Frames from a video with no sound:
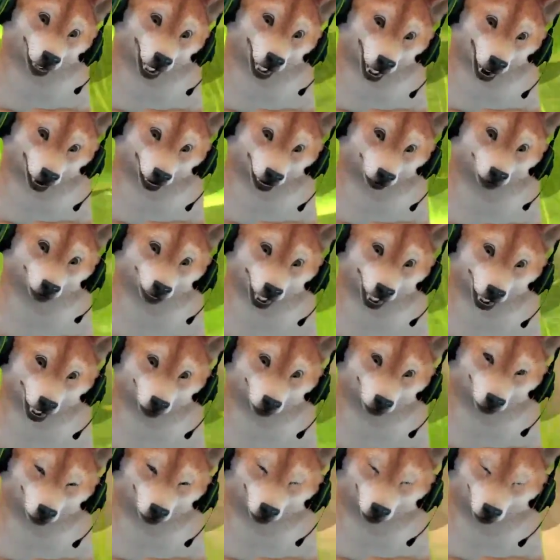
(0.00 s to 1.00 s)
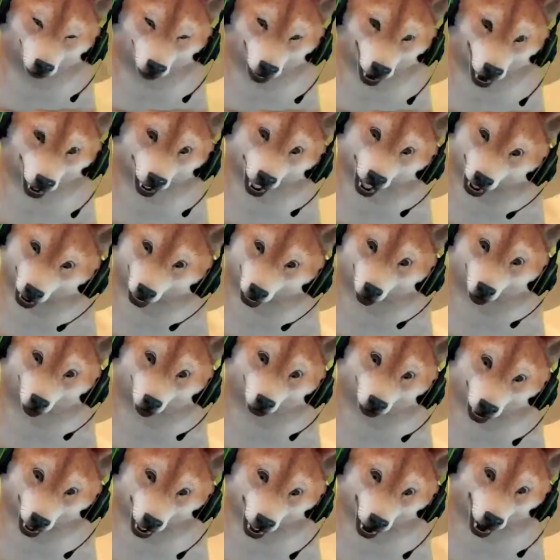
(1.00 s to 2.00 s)
tapi boleh juga lah
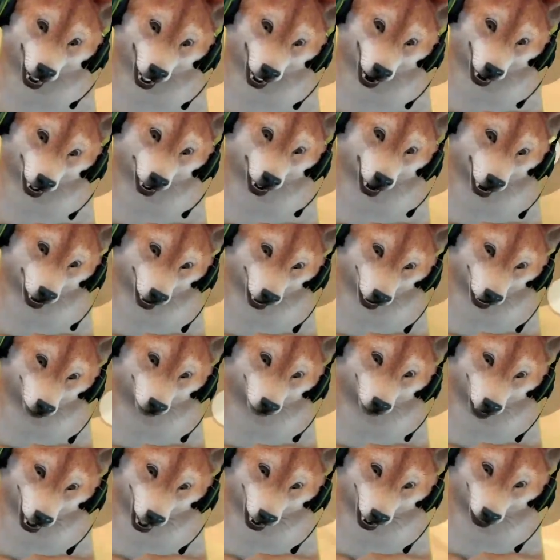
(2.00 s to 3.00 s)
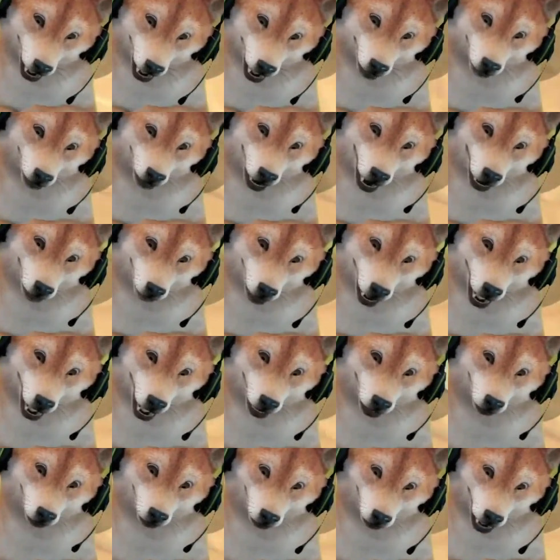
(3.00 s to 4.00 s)
kalau kalian tuh pengen main game ini karena
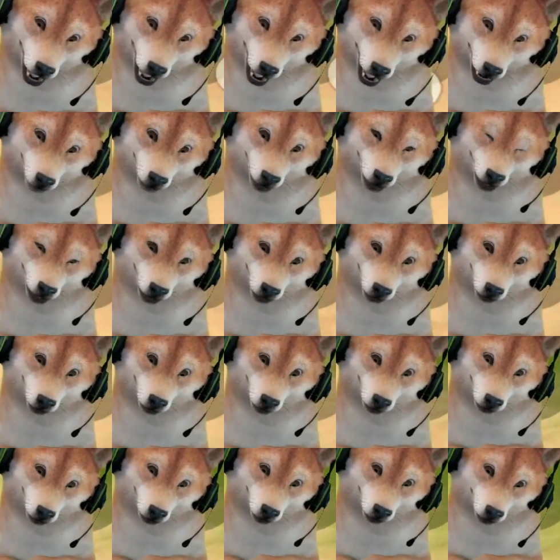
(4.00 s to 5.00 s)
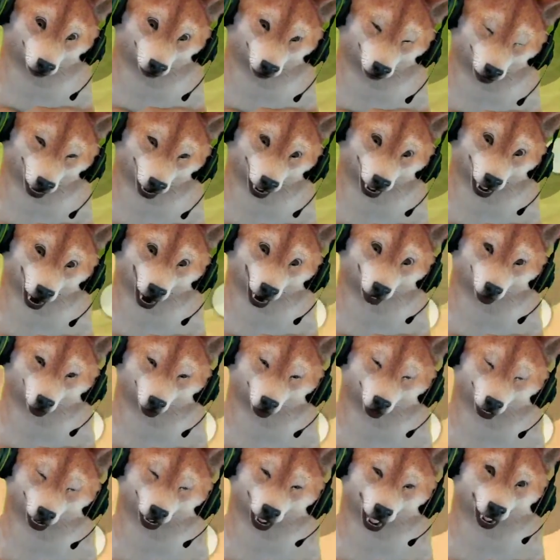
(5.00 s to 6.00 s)
game ini battle
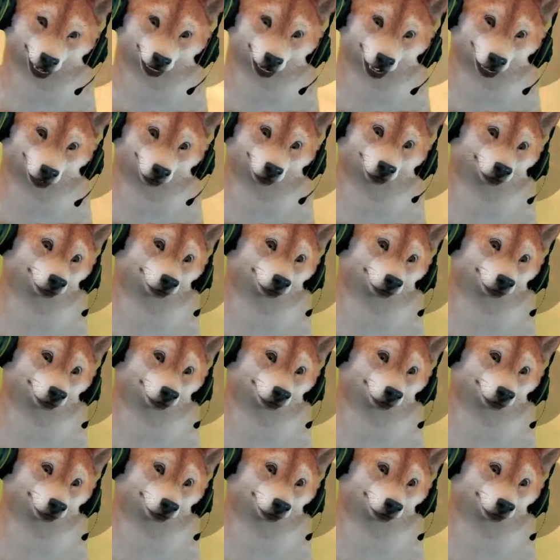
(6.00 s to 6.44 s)
royale juga